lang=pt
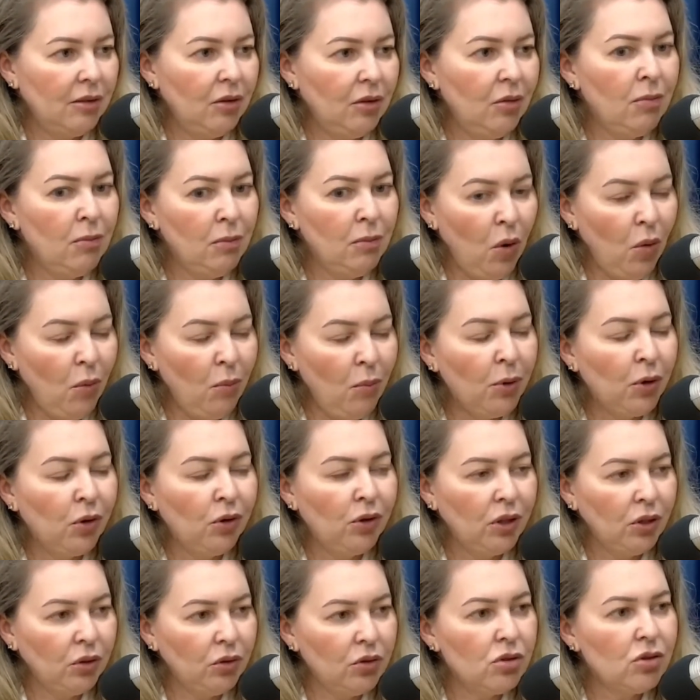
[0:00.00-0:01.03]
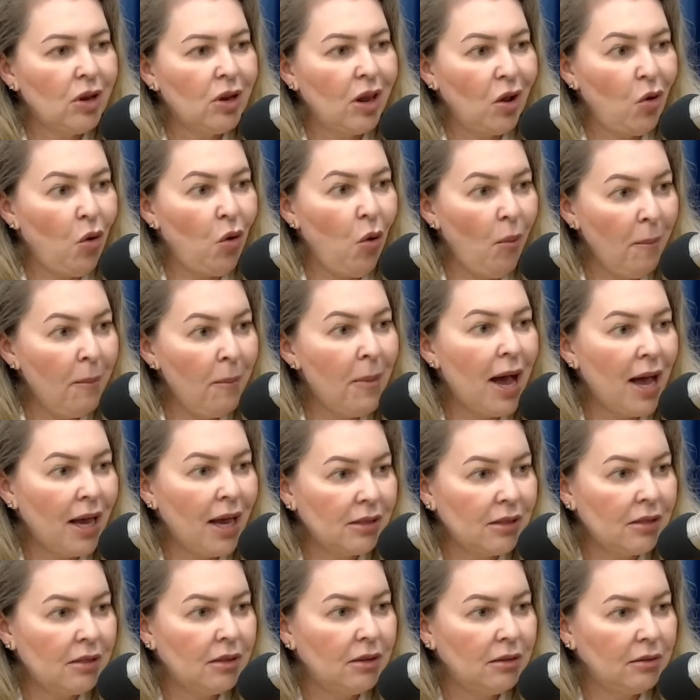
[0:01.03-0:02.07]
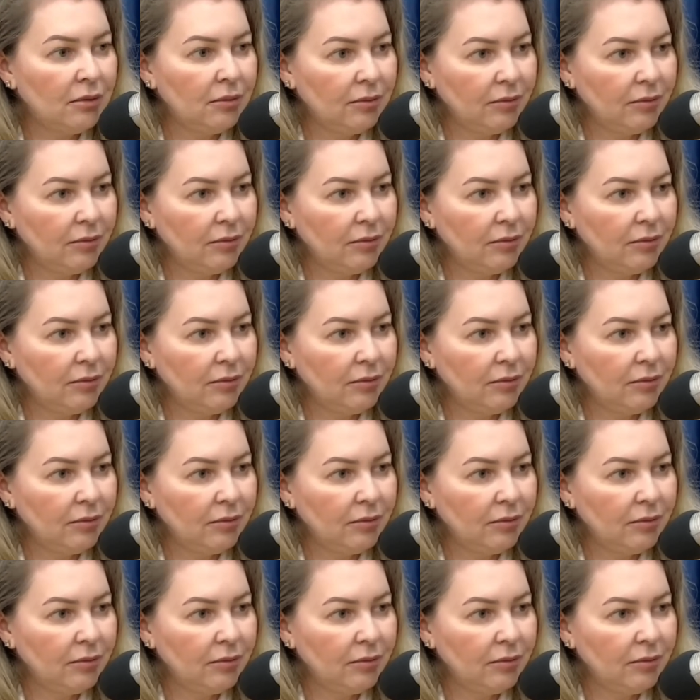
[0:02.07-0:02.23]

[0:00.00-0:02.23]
Um ah, bom protetor sim. solar com base.